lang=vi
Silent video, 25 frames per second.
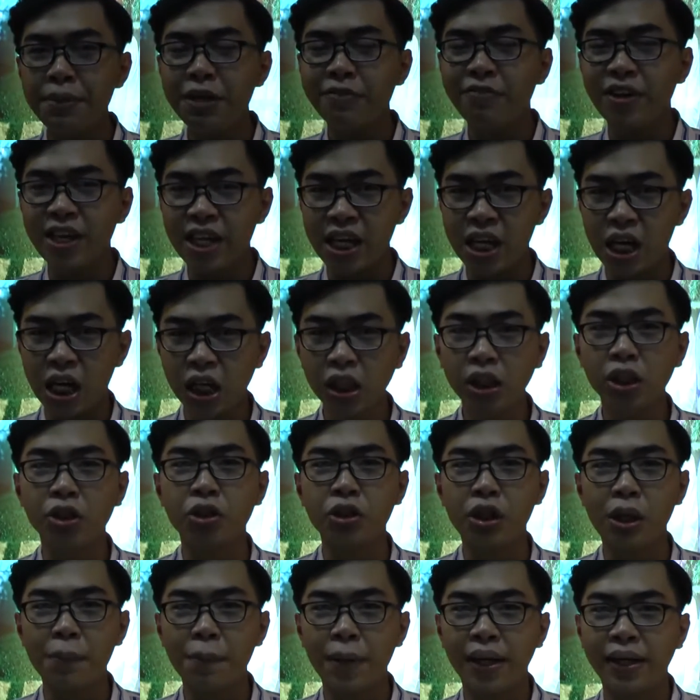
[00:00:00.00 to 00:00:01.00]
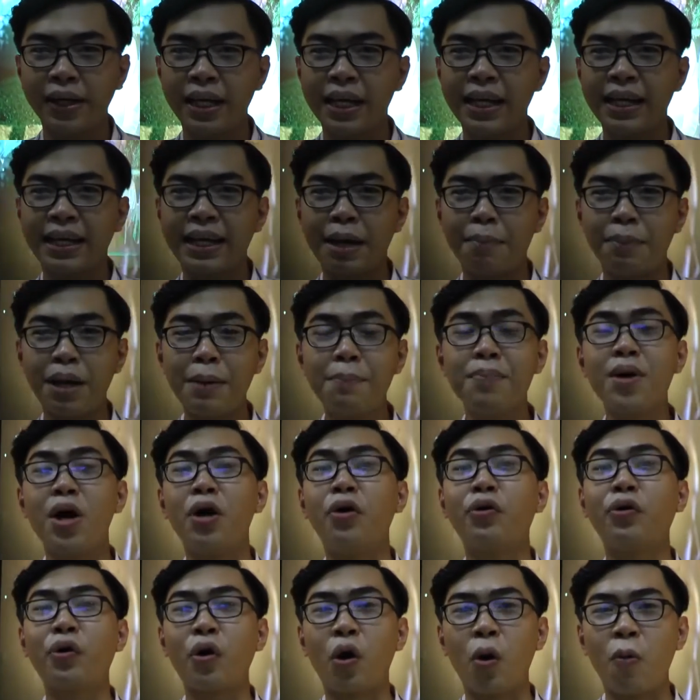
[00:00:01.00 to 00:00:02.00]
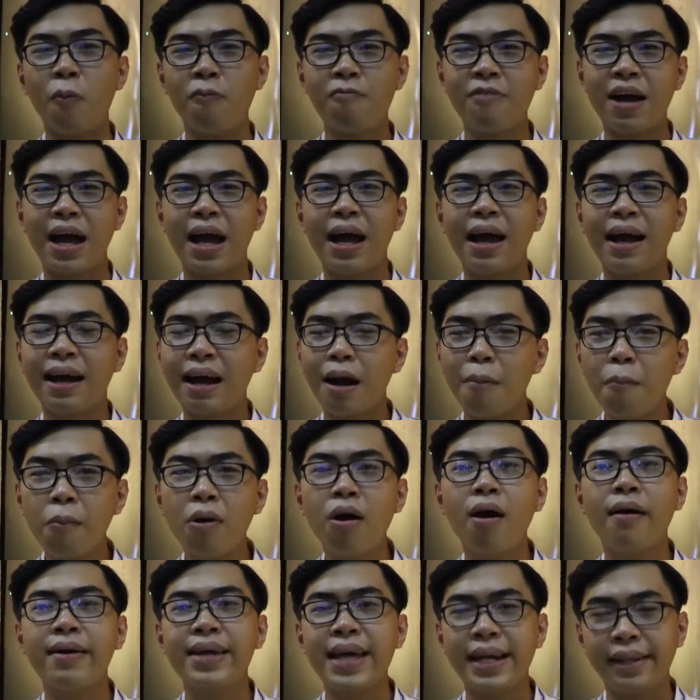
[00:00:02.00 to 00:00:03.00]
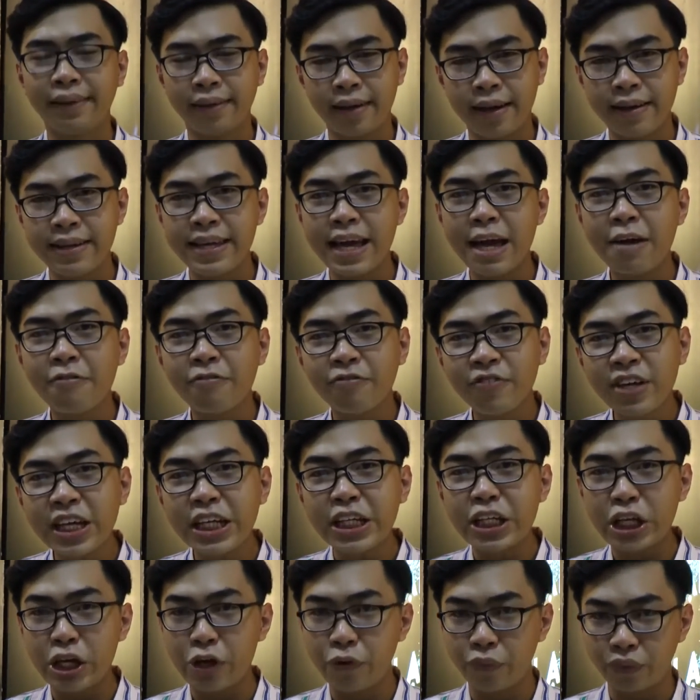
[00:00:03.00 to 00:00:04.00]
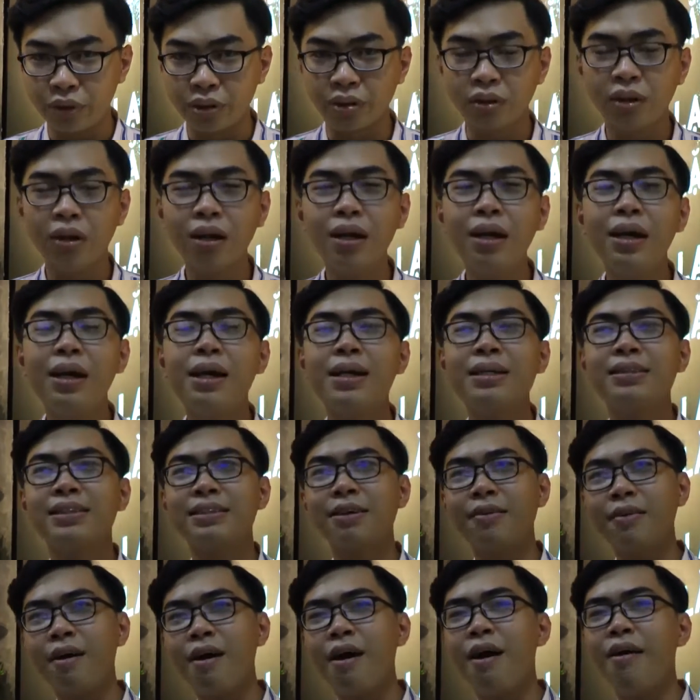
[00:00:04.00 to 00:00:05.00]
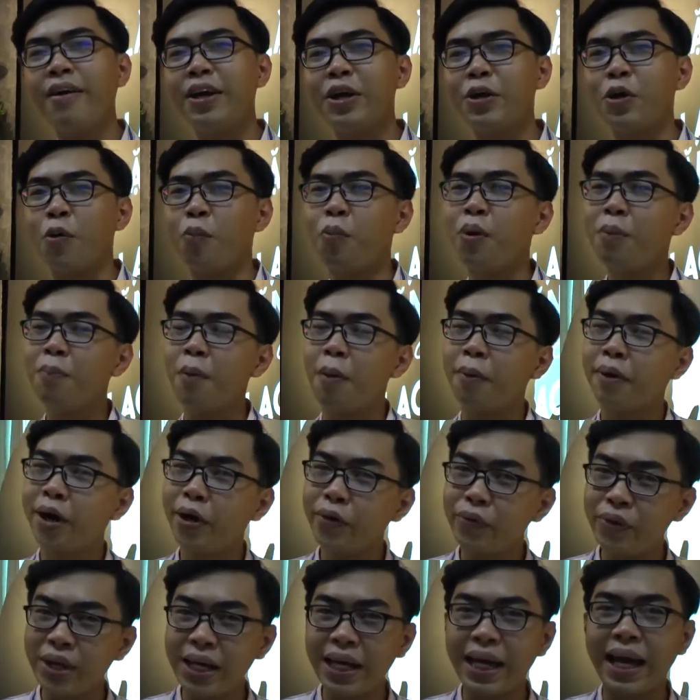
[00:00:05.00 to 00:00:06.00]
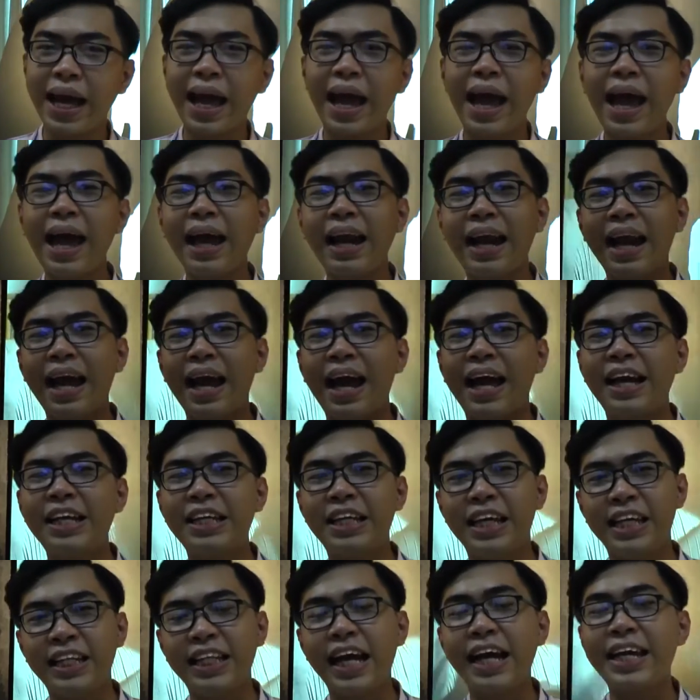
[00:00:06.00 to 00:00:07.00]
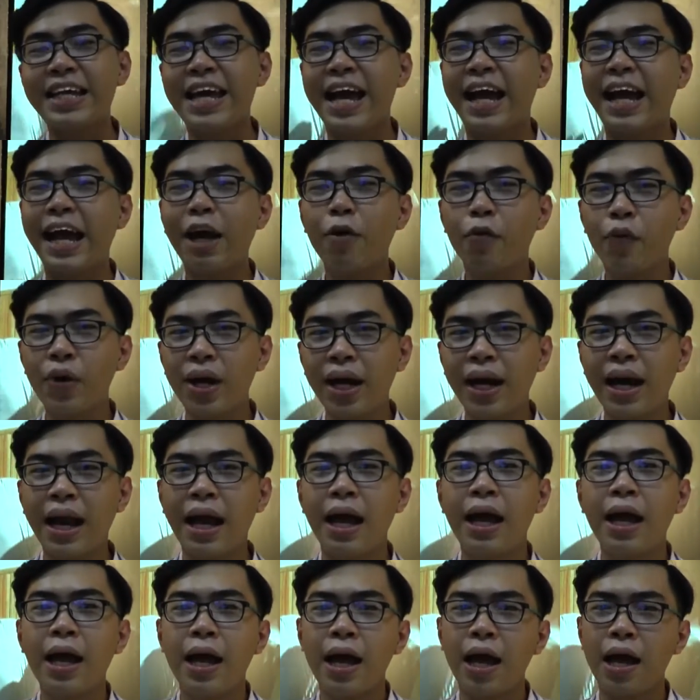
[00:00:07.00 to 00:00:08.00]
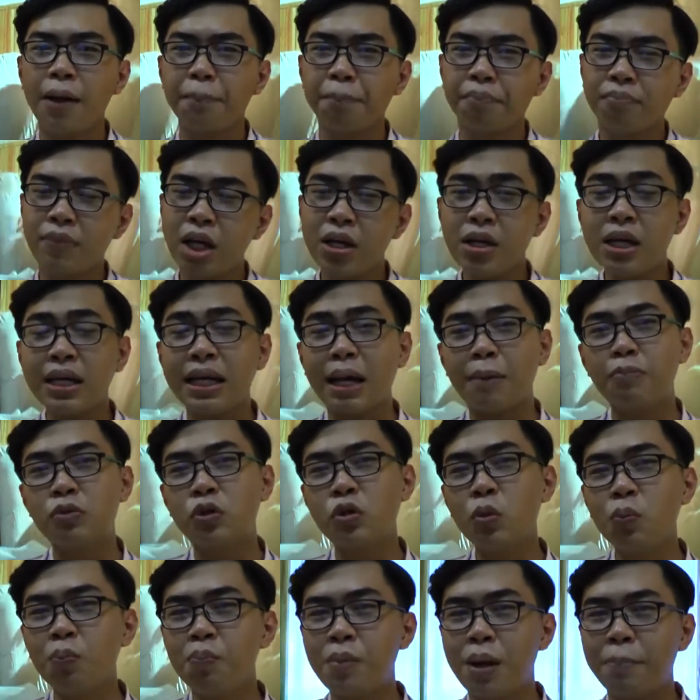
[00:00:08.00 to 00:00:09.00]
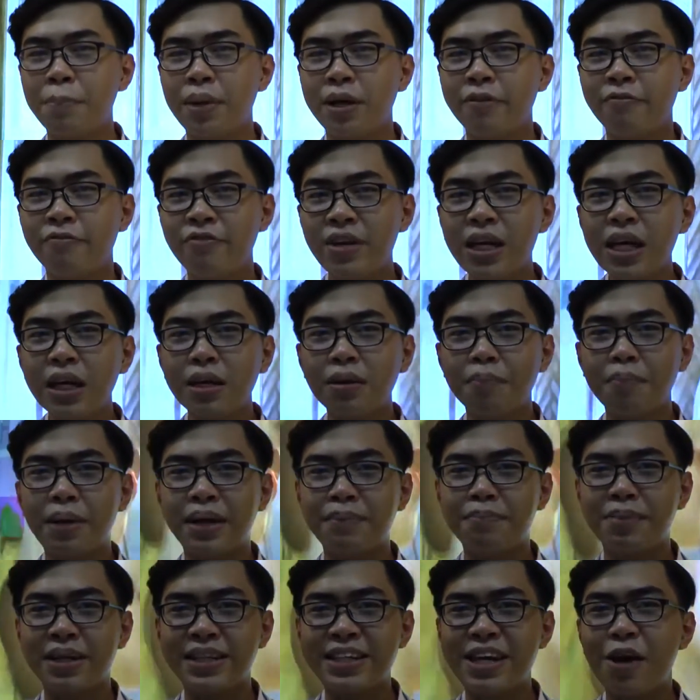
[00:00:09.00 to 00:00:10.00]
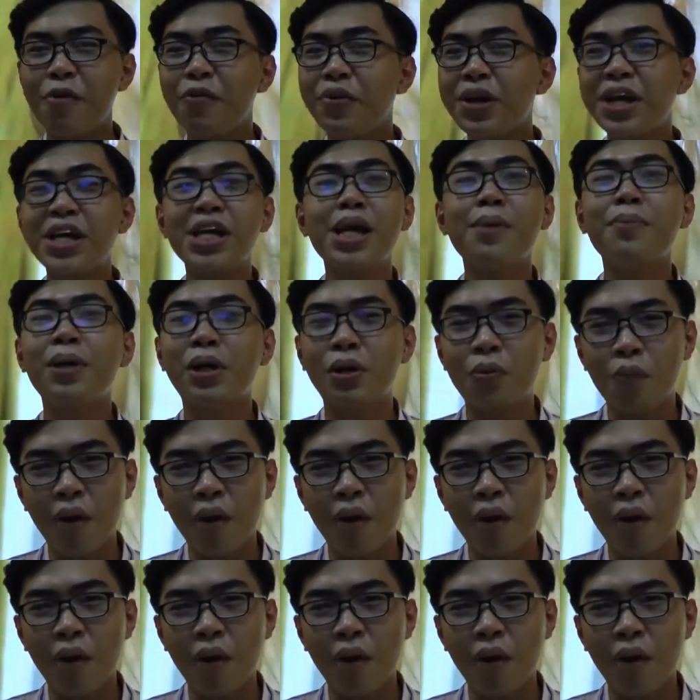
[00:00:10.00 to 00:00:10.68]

những vai diễn ấn tượng cho mình thì cảm thấy bận rộn và không còn dành thời gian viết nhiều nữa sau đó thì cũng có một cơ duyên khác là anh chị tác giả khác khuyên là à, nếu những cảm xúc mà mình viết mà mình giấu riêng cho mình